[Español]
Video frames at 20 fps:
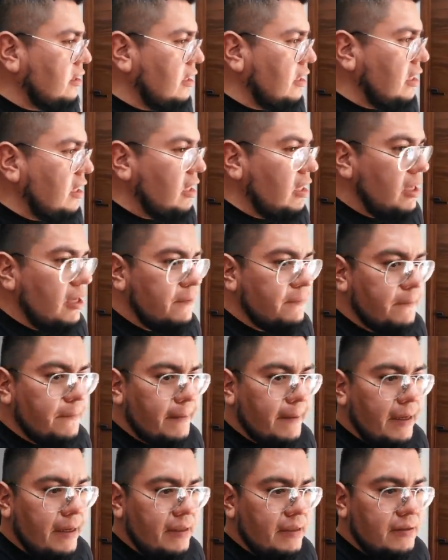Y
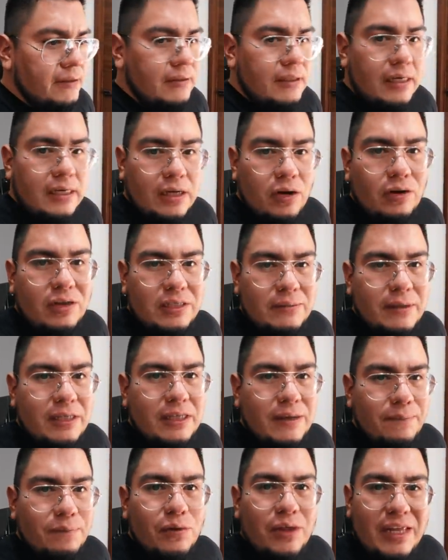este, creo que sí me da
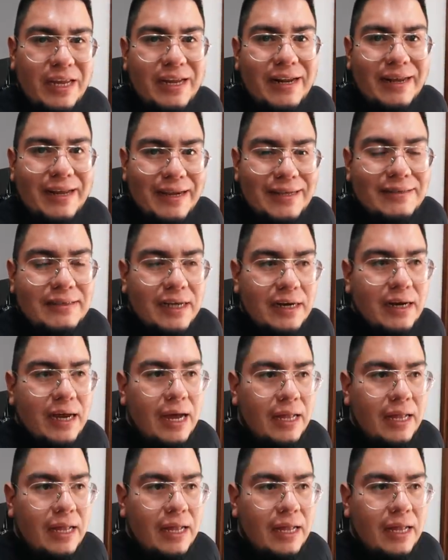tiempo de ir regresar